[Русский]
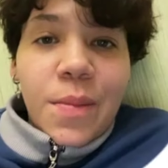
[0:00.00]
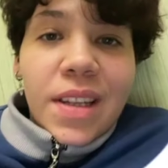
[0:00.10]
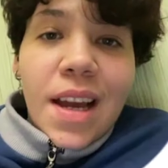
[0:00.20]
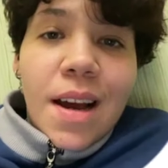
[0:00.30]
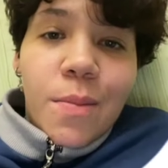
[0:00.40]

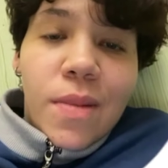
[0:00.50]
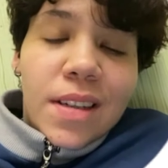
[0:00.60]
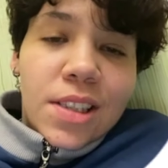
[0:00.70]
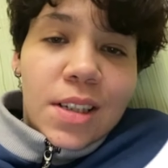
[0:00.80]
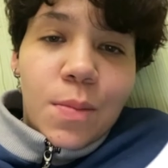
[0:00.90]
меня
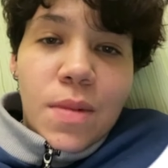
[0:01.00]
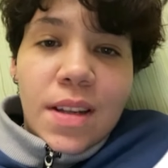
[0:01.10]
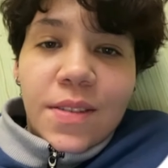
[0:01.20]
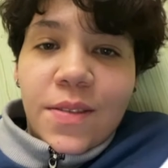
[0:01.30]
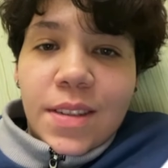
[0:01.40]
Маша
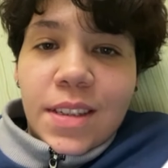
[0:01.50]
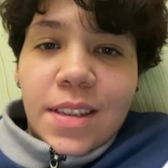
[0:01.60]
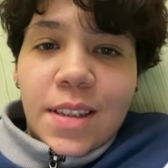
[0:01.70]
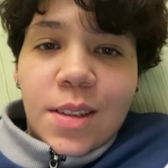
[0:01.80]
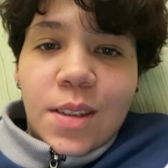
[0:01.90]
Романова —
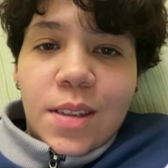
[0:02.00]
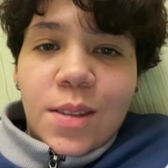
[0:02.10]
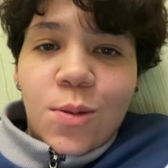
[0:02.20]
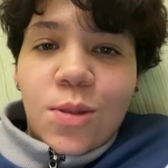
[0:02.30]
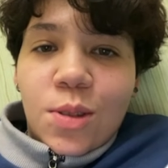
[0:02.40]
это
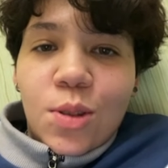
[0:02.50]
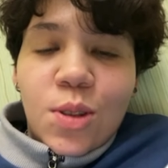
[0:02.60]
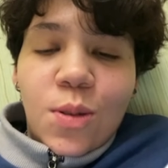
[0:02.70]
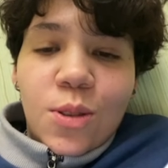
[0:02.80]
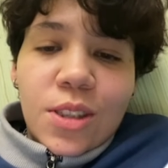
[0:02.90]
лучик
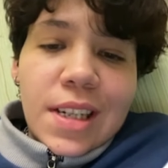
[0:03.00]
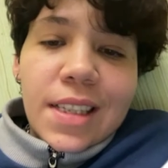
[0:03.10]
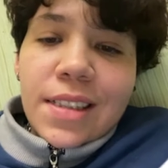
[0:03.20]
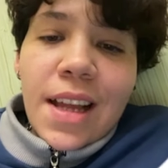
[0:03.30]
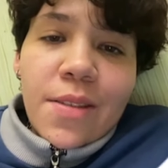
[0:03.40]
солнышка. Я
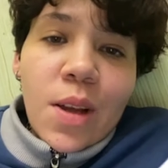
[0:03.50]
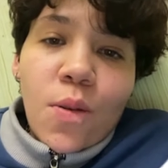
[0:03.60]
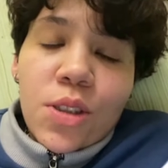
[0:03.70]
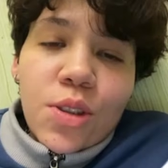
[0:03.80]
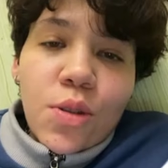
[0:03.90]
не знаю,
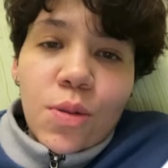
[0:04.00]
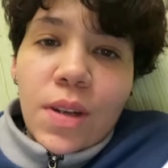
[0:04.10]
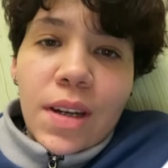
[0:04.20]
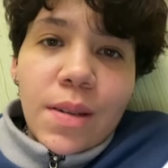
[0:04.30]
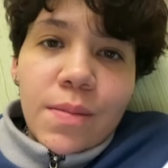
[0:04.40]
она очень
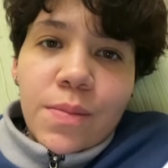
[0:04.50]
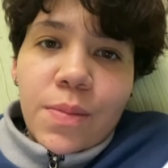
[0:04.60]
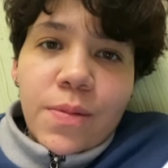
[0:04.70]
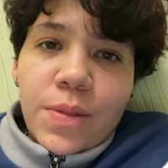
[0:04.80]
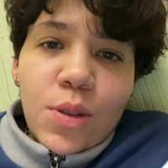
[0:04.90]
крутая.
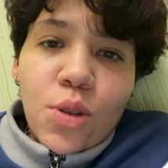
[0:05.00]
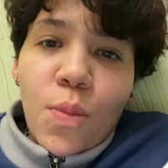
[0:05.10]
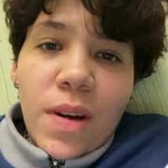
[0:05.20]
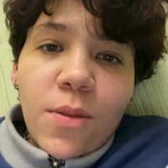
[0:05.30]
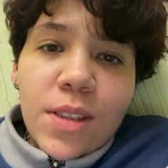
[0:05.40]
Все,
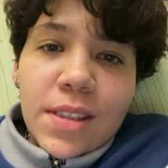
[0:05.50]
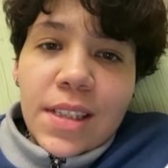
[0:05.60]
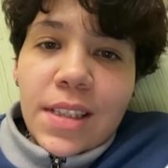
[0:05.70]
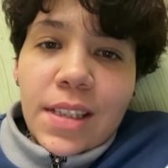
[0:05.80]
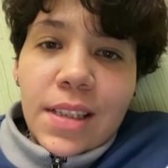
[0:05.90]
что могу
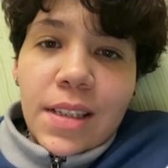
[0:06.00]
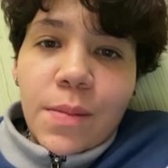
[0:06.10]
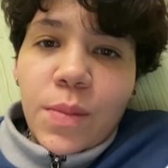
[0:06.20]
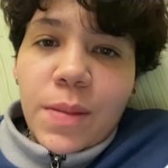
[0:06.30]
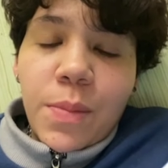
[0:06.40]
сказать о
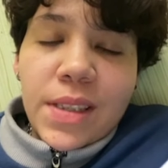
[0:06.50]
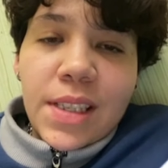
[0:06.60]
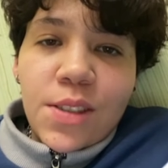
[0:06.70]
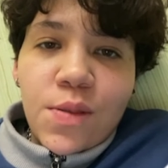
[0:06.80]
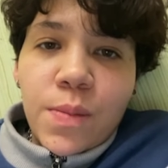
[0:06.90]
ней. Мы
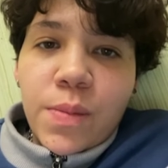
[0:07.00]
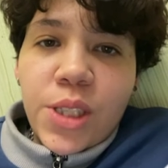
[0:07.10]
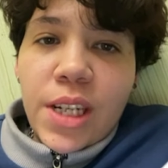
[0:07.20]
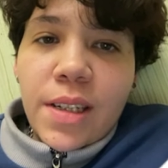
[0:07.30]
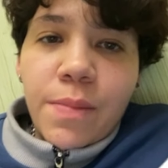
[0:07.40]
поддерживаем
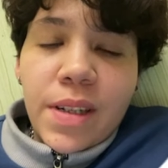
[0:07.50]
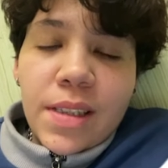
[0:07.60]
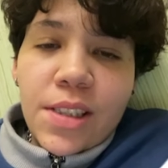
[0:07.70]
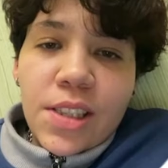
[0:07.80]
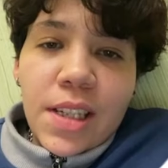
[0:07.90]
общение,
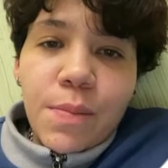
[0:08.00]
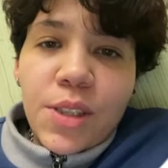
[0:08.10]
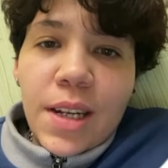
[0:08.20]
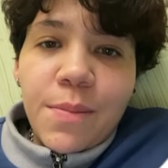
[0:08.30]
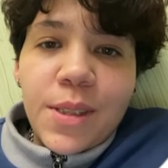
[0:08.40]
периодически
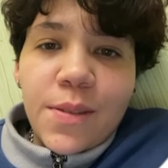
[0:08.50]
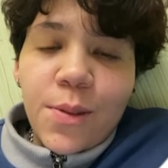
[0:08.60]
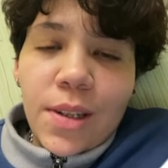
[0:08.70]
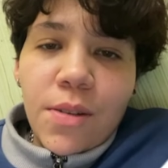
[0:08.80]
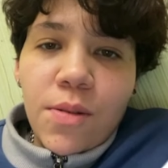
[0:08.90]
общаемся
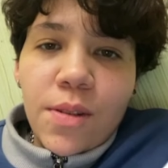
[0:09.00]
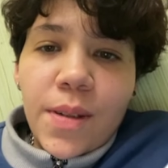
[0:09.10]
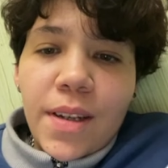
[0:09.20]
вот так вот.